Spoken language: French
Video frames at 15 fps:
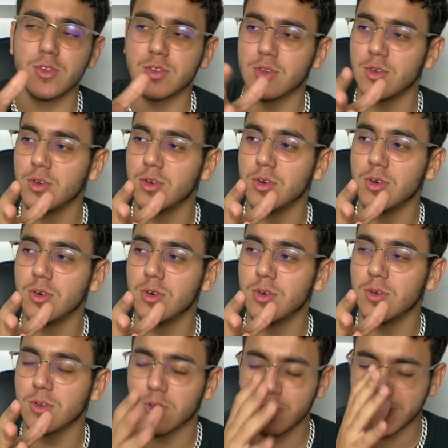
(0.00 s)

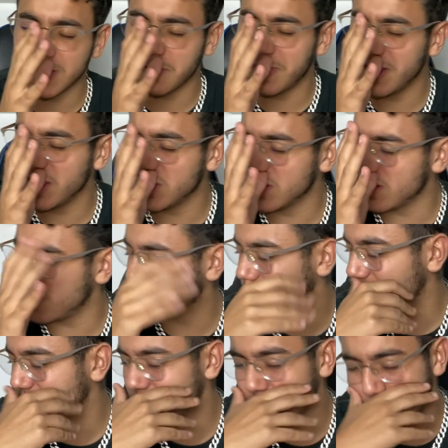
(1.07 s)
son... Comment il s'appelle déjà
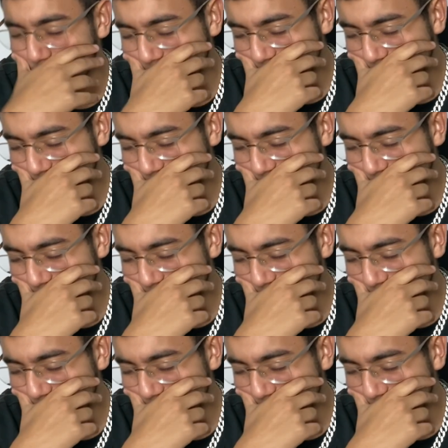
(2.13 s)
Attends.